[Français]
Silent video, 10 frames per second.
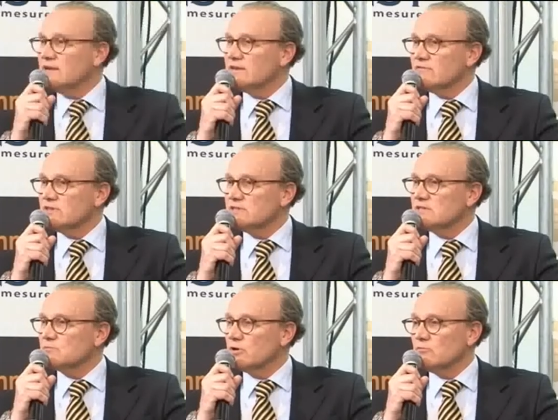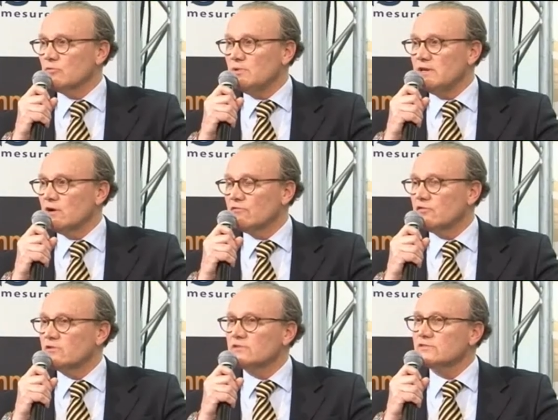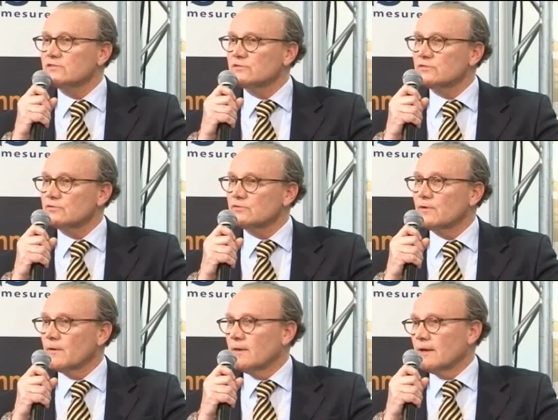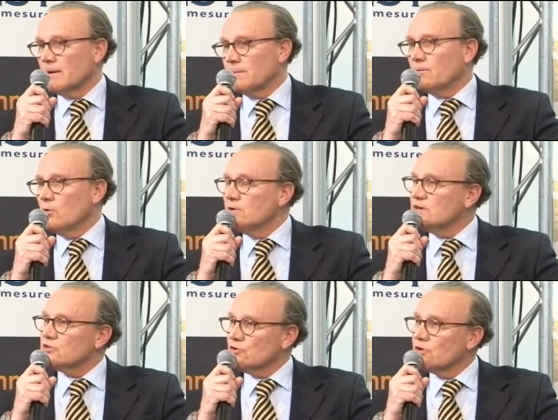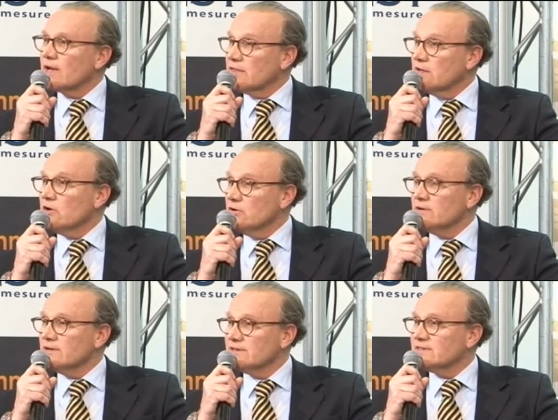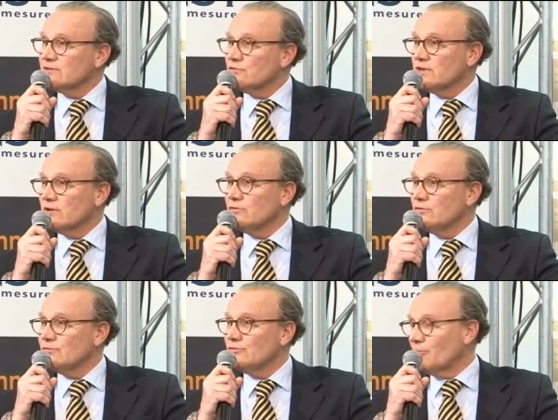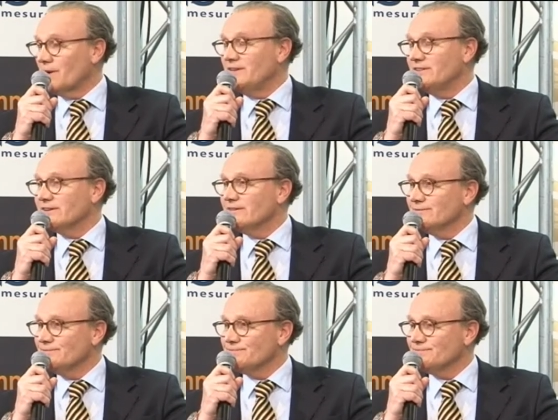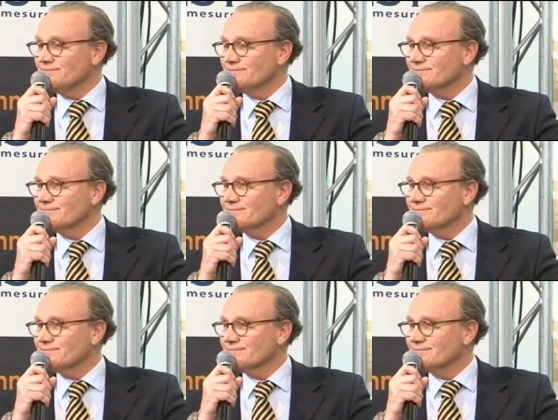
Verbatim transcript: les investissements immobiliers en France, euh, bon, les gens regardent ailleurs et ça devient une normalité. D'accord,